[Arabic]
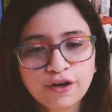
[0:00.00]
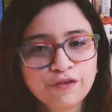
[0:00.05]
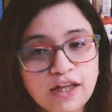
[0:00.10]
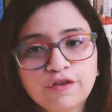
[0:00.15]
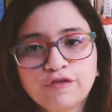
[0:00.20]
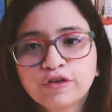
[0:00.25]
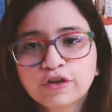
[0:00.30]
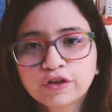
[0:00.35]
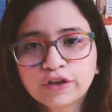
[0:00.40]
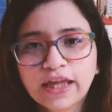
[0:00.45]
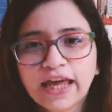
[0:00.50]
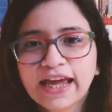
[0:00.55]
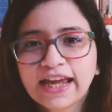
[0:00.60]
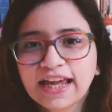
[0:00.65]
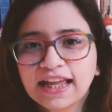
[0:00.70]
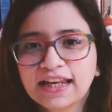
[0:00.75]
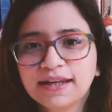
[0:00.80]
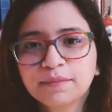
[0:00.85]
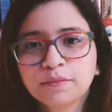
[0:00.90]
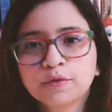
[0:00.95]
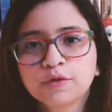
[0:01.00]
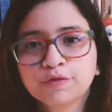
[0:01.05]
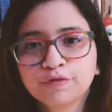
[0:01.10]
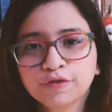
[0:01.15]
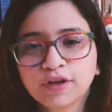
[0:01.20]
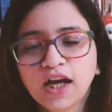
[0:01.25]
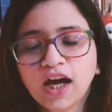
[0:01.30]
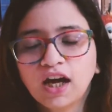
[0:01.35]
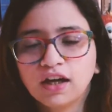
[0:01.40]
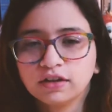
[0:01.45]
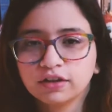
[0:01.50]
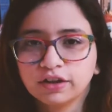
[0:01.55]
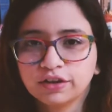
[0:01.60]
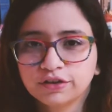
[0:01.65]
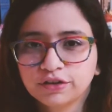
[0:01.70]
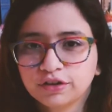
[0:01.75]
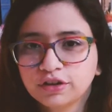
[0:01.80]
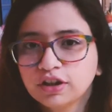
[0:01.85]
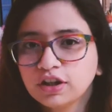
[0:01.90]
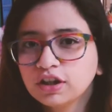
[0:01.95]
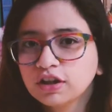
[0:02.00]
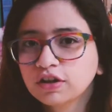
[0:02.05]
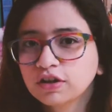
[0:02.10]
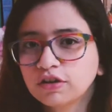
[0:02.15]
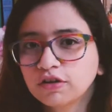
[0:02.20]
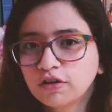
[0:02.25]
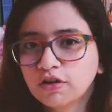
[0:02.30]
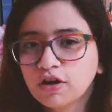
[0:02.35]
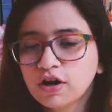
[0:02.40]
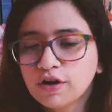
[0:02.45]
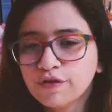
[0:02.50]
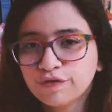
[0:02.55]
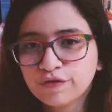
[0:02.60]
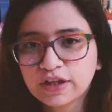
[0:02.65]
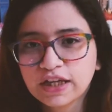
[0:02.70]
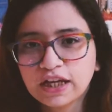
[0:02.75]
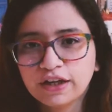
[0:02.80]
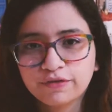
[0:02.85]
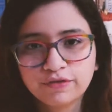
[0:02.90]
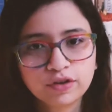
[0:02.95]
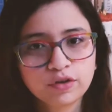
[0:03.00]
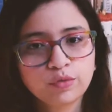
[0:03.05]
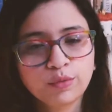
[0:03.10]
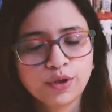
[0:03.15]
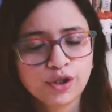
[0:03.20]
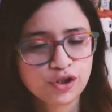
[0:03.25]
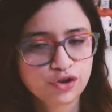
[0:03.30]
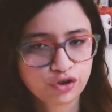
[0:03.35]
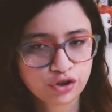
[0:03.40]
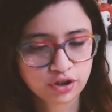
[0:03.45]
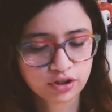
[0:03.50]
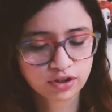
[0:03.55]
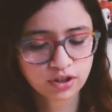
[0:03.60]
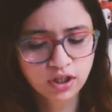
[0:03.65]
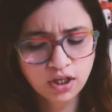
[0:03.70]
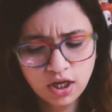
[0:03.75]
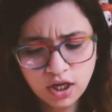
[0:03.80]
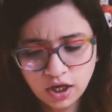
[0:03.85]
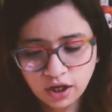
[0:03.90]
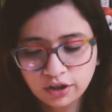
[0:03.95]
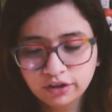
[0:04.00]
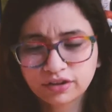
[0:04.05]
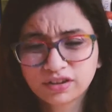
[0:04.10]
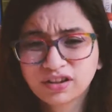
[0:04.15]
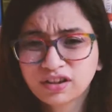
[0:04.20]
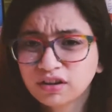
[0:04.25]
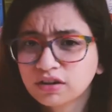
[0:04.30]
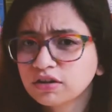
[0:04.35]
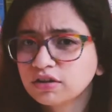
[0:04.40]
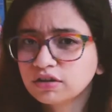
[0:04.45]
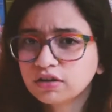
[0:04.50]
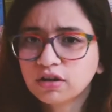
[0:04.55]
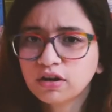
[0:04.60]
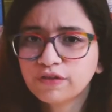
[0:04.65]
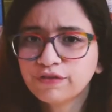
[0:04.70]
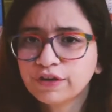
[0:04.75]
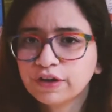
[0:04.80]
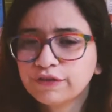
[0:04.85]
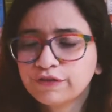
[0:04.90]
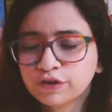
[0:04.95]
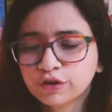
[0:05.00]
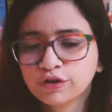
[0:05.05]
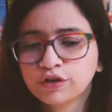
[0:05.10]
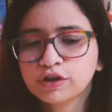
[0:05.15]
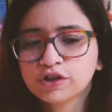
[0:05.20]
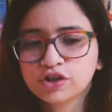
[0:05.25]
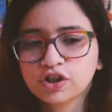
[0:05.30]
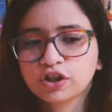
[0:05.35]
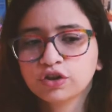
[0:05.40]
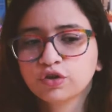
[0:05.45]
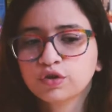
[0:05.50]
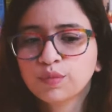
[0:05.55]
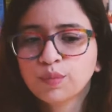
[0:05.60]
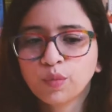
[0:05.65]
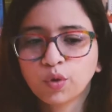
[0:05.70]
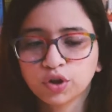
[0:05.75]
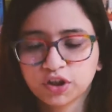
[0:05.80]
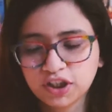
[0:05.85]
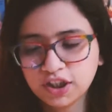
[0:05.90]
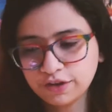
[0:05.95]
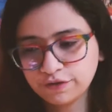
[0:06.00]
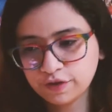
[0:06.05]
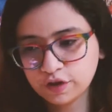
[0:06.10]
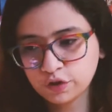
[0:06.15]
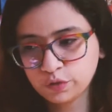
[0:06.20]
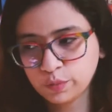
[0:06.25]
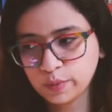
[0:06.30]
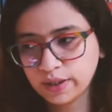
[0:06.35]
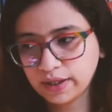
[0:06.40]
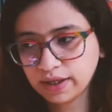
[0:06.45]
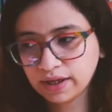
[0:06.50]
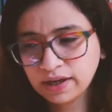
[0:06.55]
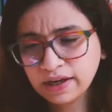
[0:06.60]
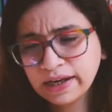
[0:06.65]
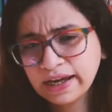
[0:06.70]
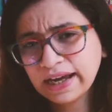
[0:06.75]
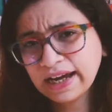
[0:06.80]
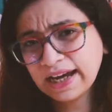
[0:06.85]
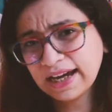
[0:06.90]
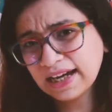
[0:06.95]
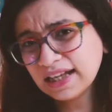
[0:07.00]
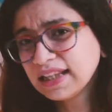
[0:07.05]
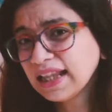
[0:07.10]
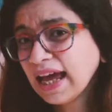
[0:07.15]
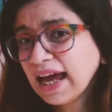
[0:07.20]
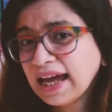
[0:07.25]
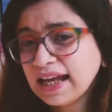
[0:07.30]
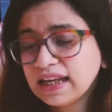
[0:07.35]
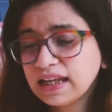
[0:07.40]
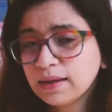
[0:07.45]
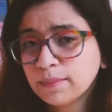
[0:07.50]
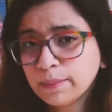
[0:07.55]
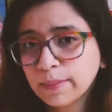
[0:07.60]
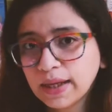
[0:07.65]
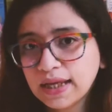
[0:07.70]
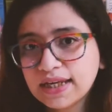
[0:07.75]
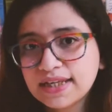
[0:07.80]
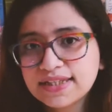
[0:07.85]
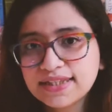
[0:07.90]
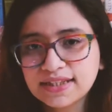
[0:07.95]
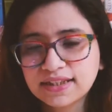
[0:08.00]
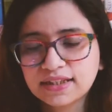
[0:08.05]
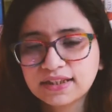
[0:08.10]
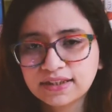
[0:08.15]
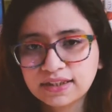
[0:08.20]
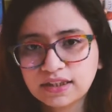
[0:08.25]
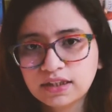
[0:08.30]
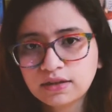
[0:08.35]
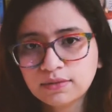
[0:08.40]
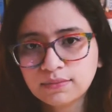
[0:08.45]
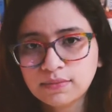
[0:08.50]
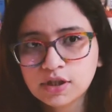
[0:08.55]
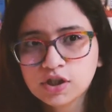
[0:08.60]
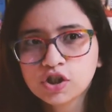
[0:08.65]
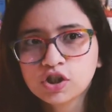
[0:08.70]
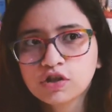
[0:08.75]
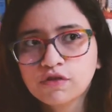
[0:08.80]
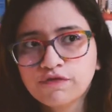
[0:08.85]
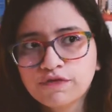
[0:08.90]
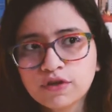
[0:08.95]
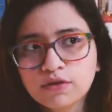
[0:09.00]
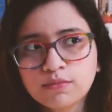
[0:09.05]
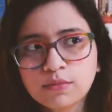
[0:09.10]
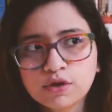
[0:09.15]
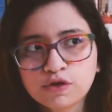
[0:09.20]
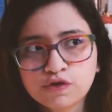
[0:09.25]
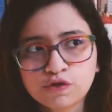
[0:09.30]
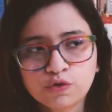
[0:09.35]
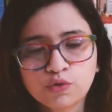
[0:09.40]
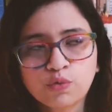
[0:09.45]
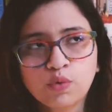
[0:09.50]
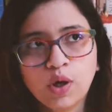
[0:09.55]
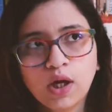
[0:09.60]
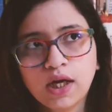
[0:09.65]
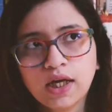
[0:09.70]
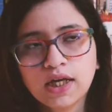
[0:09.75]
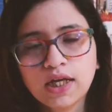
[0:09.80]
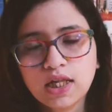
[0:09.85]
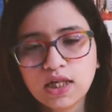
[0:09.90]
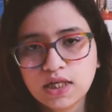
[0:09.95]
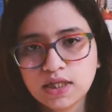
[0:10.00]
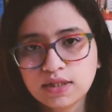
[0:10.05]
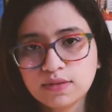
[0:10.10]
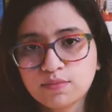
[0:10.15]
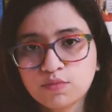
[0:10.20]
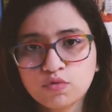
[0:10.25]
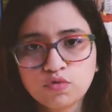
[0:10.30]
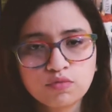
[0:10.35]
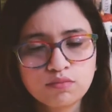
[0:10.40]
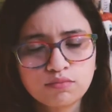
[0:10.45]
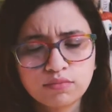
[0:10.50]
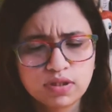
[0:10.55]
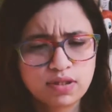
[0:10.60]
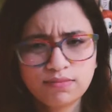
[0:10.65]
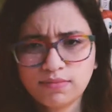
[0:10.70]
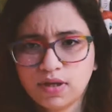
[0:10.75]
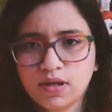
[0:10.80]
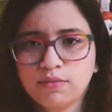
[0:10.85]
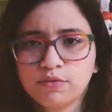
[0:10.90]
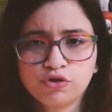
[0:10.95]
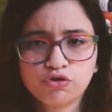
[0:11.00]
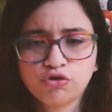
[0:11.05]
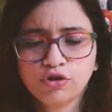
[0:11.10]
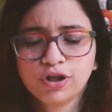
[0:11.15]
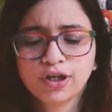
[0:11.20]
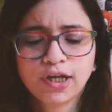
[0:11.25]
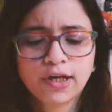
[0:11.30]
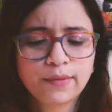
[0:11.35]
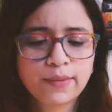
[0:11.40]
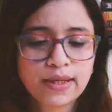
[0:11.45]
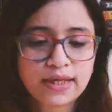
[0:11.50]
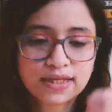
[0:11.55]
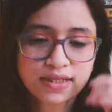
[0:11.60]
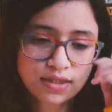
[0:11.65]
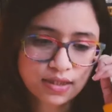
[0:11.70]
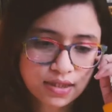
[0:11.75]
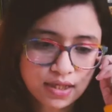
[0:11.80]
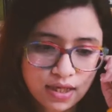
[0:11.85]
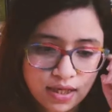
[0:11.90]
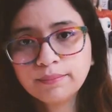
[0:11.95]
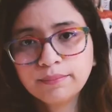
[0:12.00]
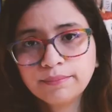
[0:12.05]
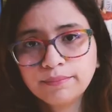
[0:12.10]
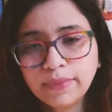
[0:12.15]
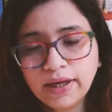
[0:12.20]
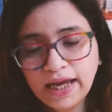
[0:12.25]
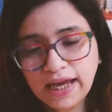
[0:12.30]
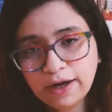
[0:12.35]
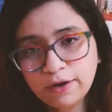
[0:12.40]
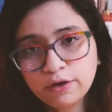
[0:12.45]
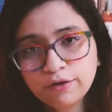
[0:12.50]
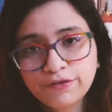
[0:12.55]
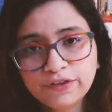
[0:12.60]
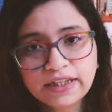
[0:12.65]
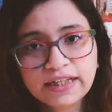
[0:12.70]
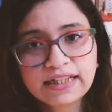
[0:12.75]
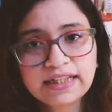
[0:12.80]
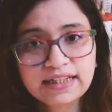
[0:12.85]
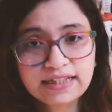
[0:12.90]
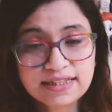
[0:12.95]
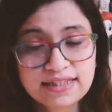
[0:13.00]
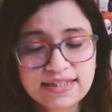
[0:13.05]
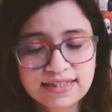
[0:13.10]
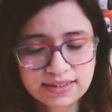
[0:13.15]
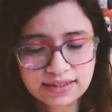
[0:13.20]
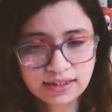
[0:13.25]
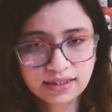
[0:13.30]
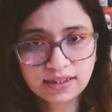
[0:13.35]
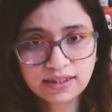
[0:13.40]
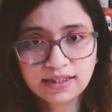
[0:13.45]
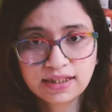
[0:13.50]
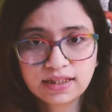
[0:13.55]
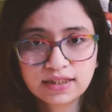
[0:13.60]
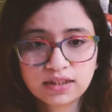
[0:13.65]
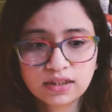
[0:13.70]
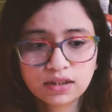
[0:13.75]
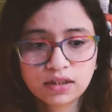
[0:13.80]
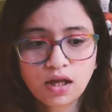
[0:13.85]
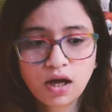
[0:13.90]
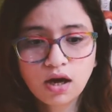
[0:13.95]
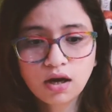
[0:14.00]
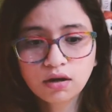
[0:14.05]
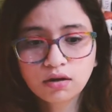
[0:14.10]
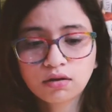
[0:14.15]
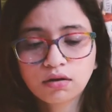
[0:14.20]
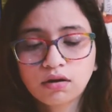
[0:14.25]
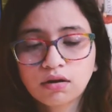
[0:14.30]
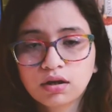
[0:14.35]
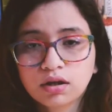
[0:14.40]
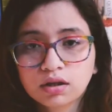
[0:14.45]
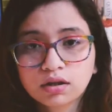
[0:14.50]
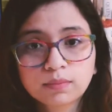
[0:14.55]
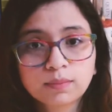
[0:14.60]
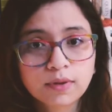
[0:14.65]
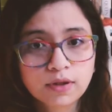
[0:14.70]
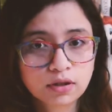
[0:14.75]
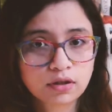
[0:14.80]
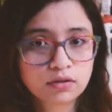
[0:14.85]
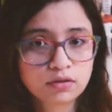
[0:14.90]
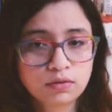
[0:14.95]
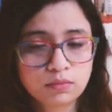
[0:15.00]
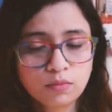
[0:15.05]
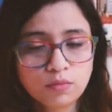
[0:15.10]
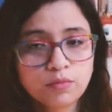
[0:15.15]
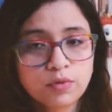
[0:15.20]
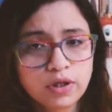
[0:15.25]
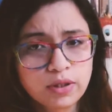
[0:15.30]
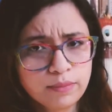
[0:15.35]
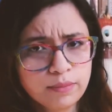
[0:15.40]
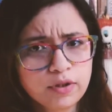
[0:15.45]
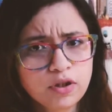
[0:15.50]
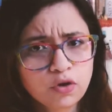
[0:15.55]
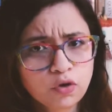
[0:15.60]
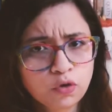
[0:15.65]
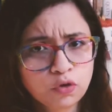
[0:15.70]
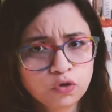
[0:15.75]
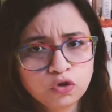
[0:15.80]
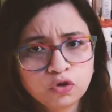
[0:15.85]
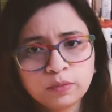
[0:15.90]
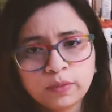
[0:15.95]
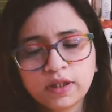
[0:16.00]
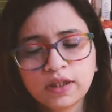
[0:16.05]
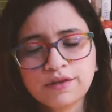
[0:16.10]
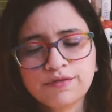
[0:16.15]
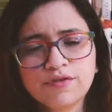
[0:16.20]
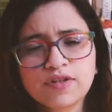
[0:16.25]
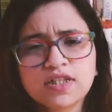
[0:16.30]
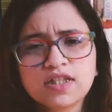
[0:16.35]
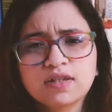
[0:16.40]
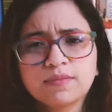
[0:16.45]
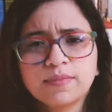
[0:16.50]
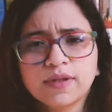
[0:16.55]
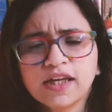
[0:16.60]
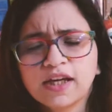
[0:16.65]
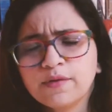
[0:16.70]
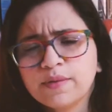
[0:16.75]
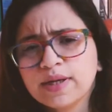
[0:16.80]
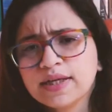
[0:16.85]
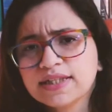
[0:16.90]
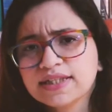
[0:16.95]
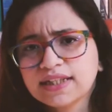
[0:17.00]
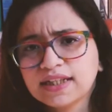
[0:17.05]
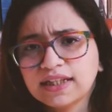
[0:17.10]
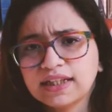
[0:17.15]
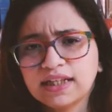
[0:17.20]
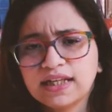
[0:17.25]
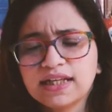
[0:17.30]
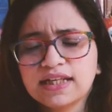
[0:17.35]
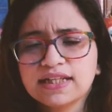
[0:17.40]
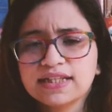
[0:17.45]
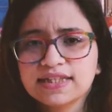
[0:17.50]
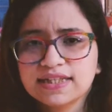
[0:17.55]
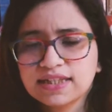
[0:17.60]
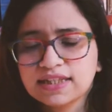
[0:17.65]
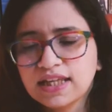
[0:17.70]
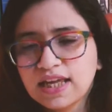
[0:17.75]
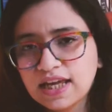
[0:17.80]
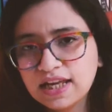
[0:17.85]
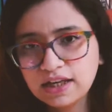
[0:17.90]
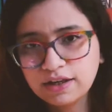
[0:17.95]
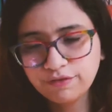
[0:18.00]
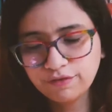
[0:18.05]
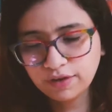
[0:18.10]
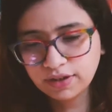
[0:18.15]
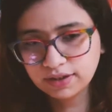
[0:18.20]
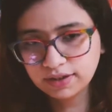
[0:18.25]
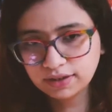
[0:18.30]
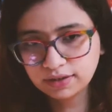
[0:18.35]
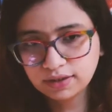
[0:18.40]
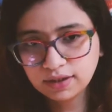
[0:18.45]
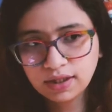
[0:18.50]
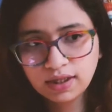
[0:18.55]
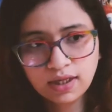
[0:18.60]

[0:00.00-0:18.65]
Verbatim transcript: الفيديو ده هكلمكم فيه عن خطتي للقراءه في 2020 خطتي للقراءه في 2020 هتكون مختلفه شويه انا حاليا بقالي سنتين ماشيه في مشروع اللي اسمه مسميه مشروع الجوايز بحاول فيه خلال السنه ان انا اقرا اكبر قدر ممكن من الكتب اللي فازت بجوائز خلال السنه اللي فاتت